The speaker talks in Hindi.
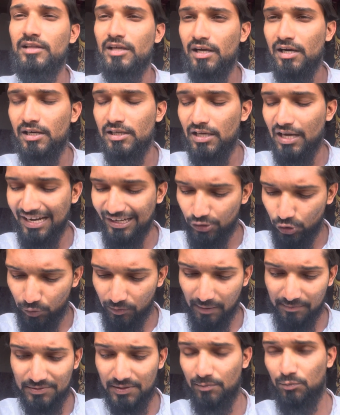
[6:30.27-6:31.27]
देख लिया आई होप
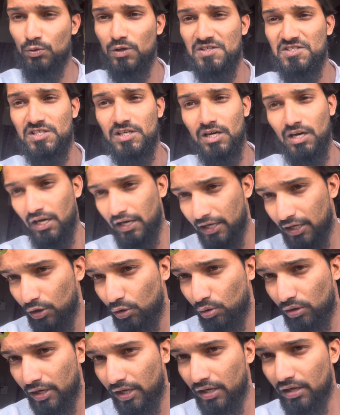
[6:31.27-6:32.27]
आप सबको अच्छे लगे
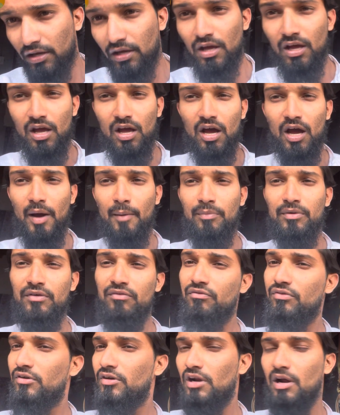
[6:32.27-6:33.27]
होंगे अभी
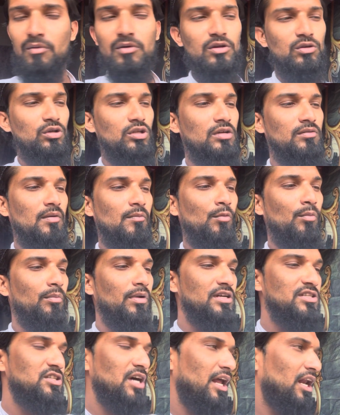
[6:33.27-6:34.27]
फिर हम एक दो दिन में
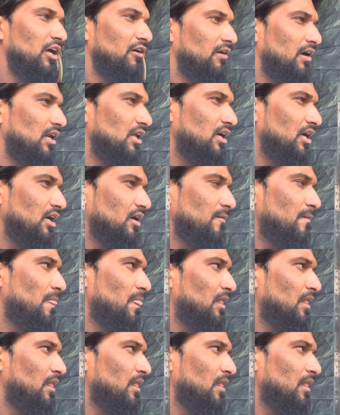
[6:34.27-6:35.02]
मुंबई जाने वाले हैं